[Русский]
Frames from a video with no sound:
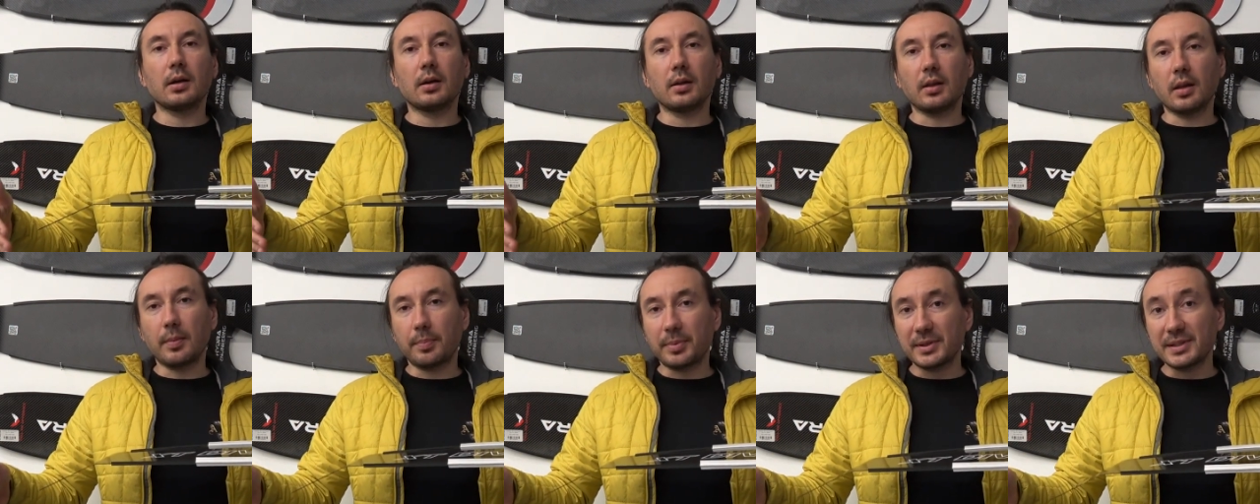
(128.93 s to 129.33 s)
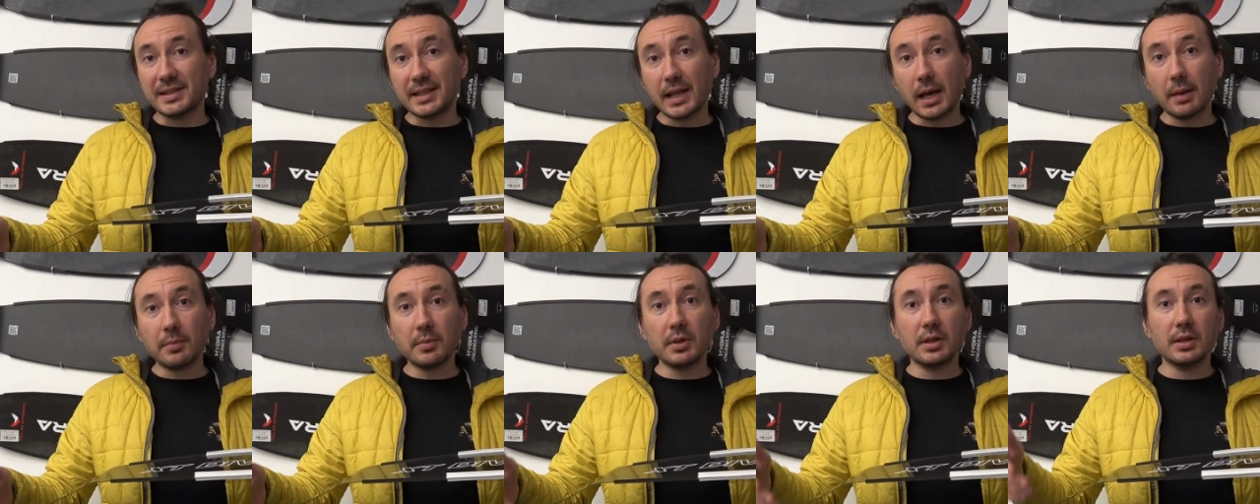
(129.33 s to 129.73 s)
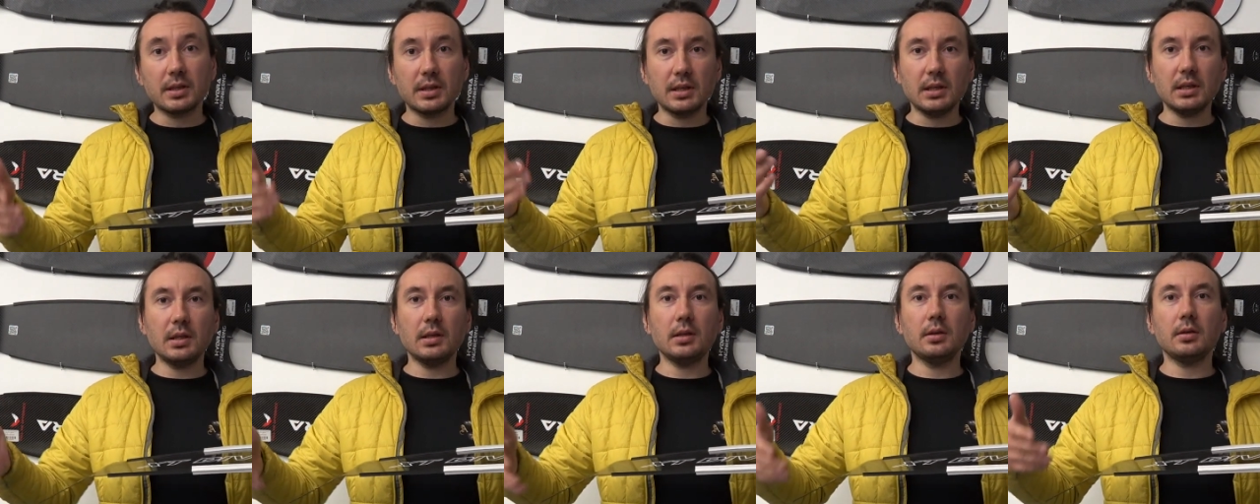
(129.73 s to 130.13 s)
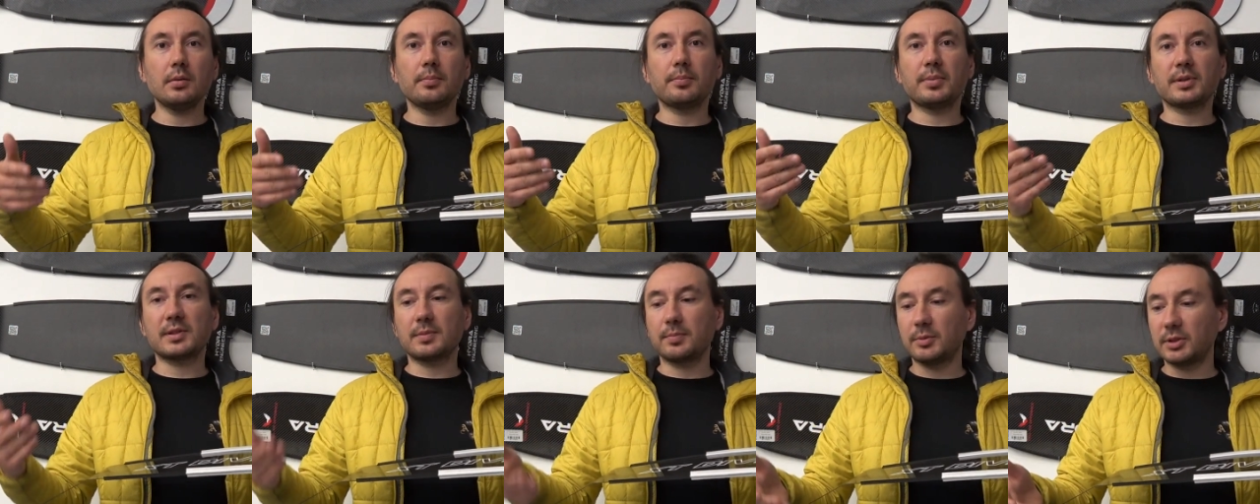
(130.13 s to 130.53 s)
лопастями и
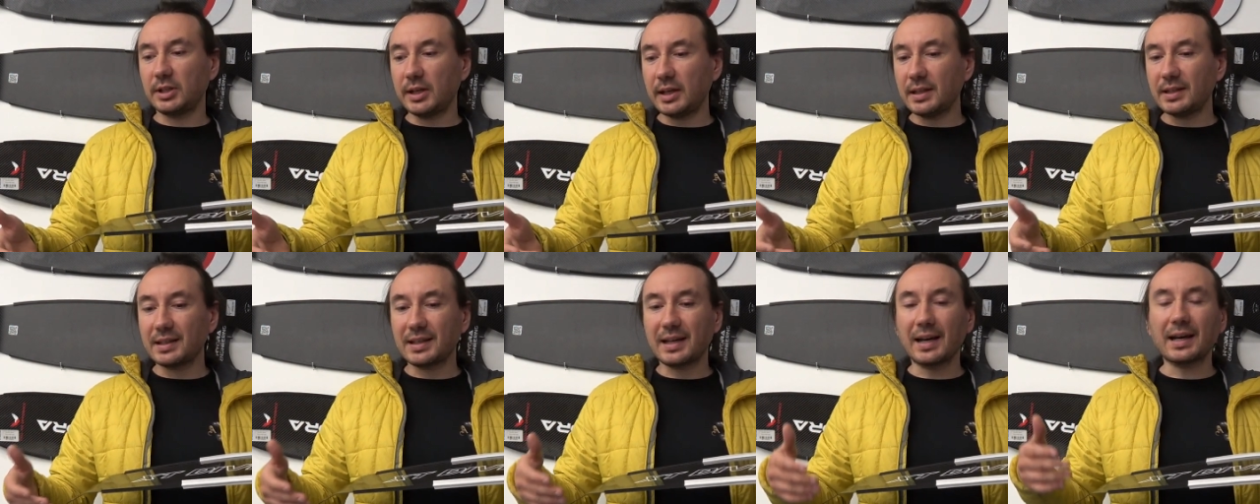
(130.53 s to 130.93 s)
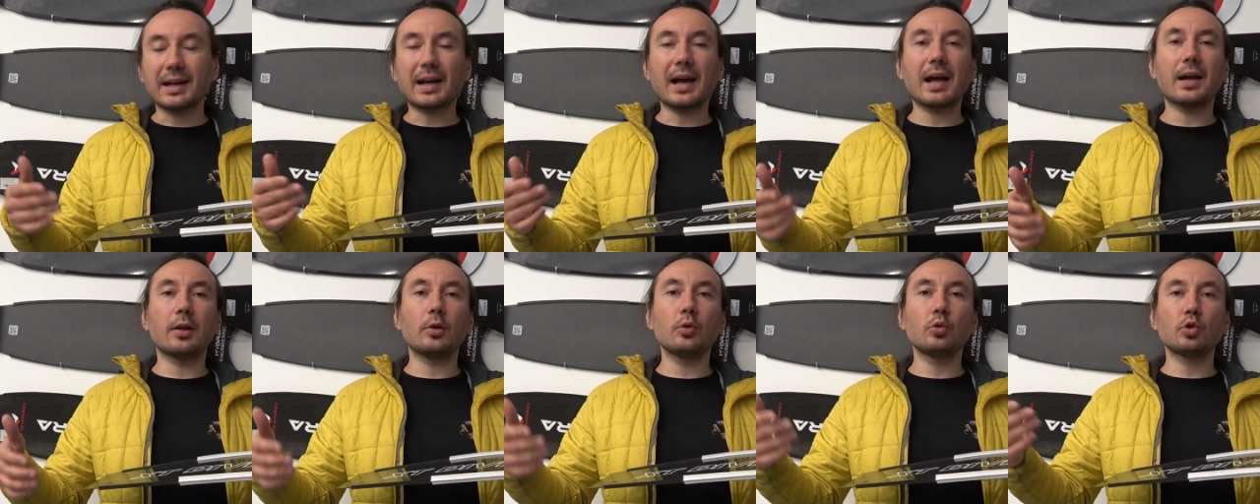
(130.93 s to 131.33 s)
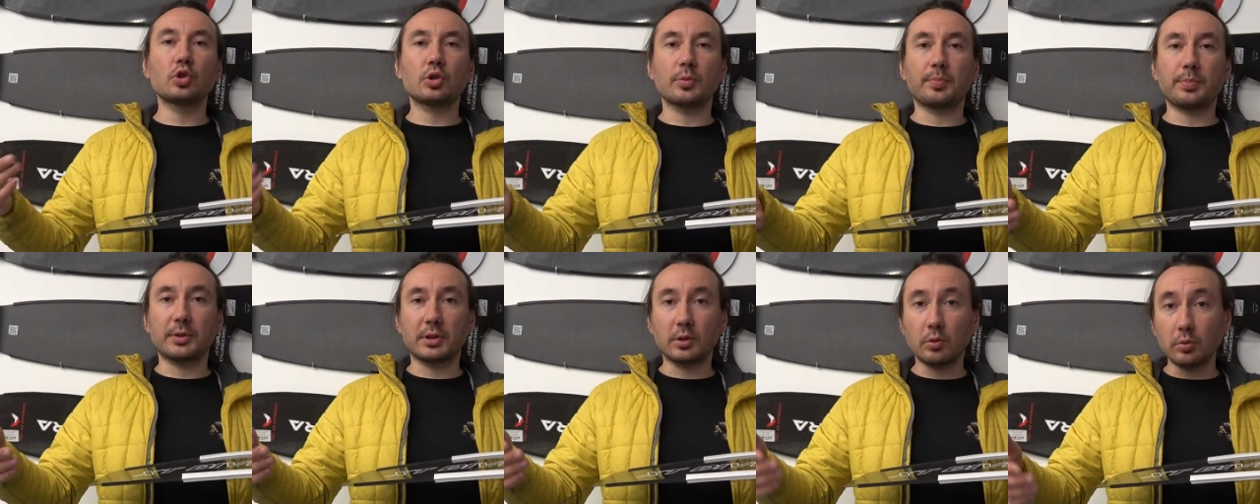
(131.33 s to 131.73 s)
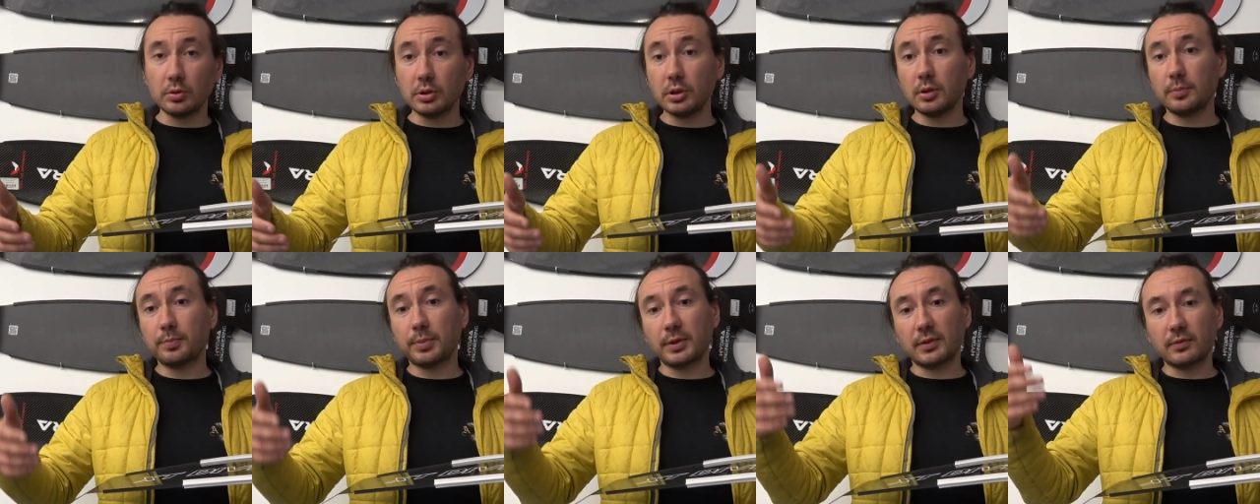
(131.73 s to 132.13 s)
посмотреть, какая лучше
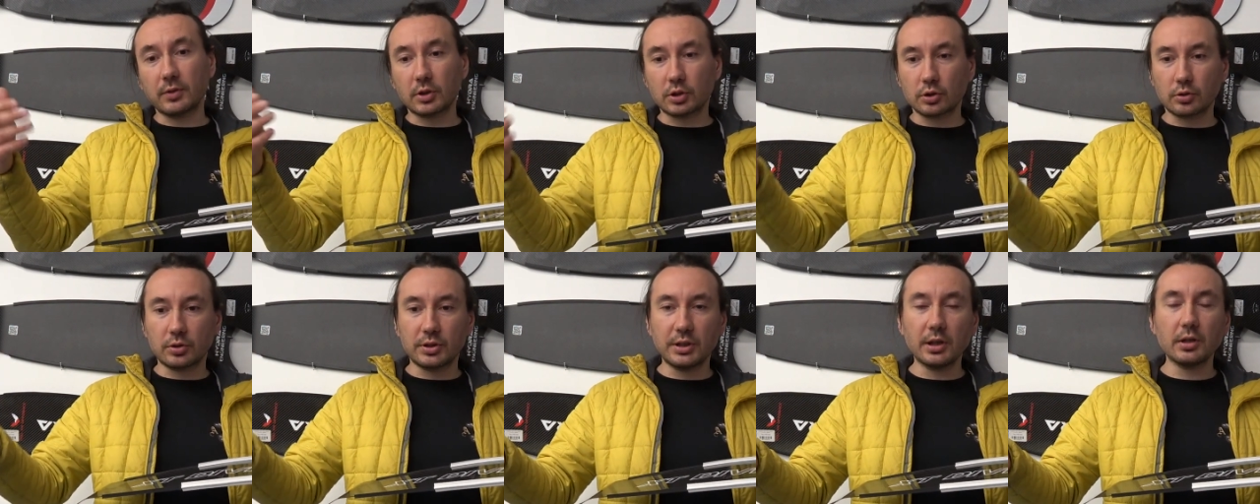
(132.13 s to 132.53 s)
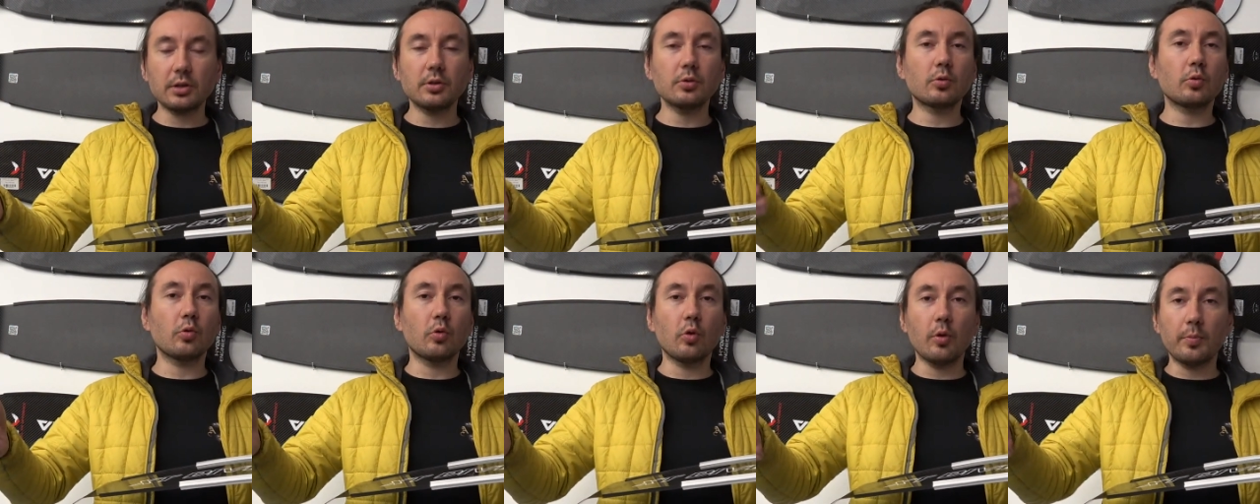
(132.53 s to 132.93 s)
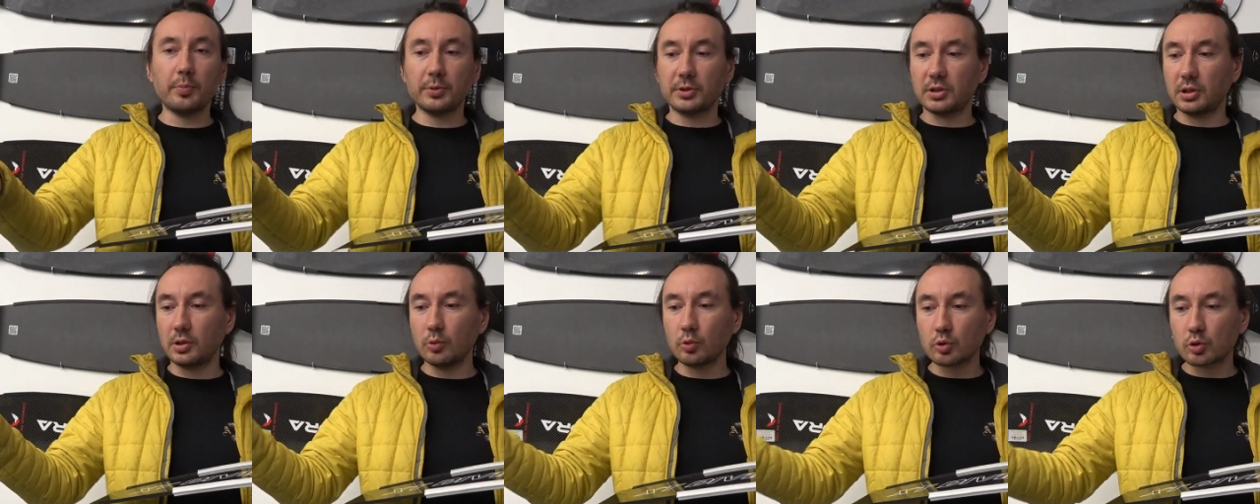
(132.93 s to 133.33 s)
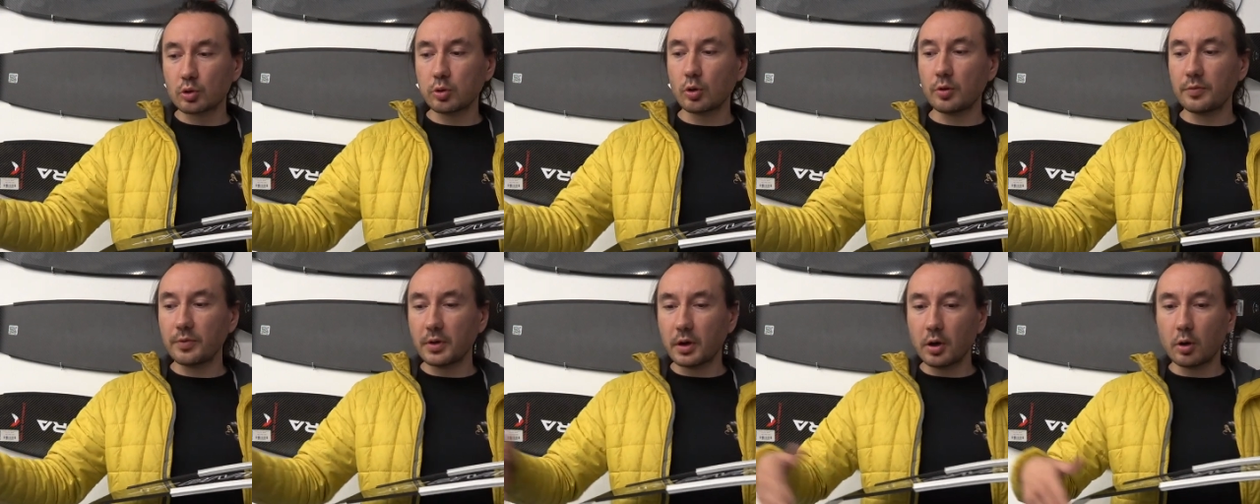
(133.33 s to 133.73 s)
подходит под вашу технику, опыт и
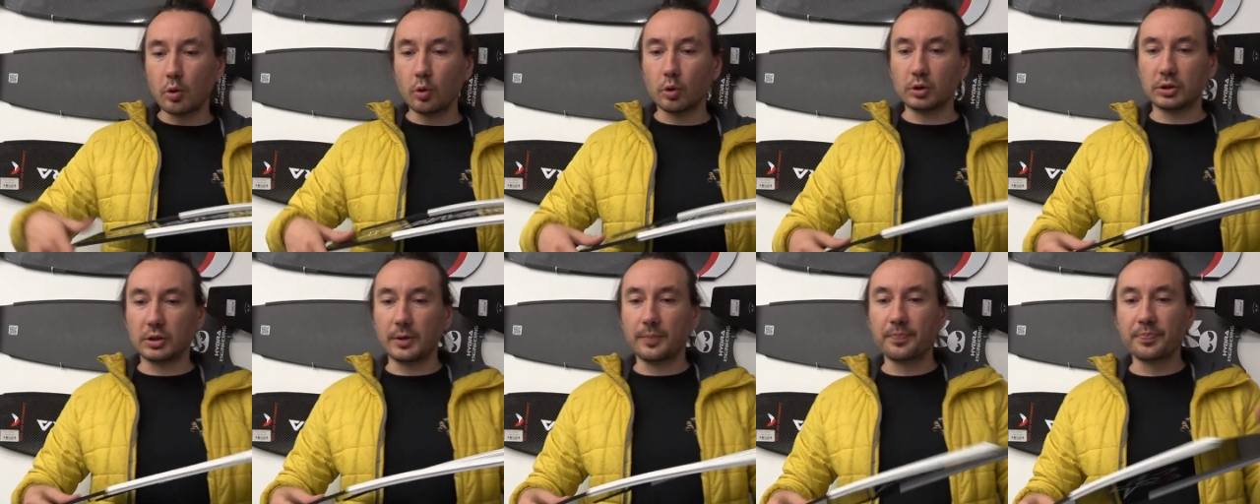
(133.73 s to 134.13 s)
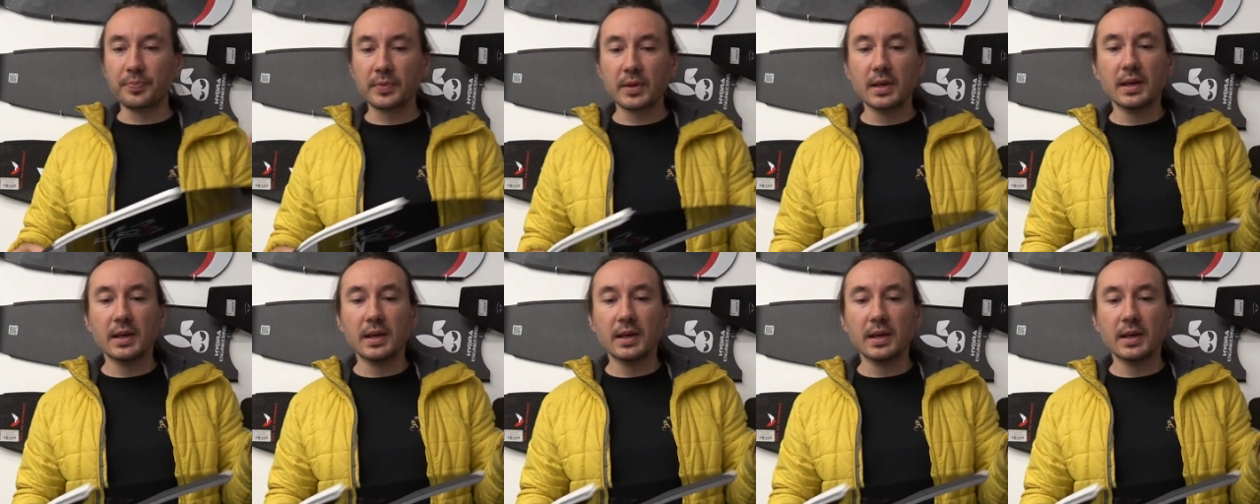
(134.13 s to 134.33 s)
условия охоты.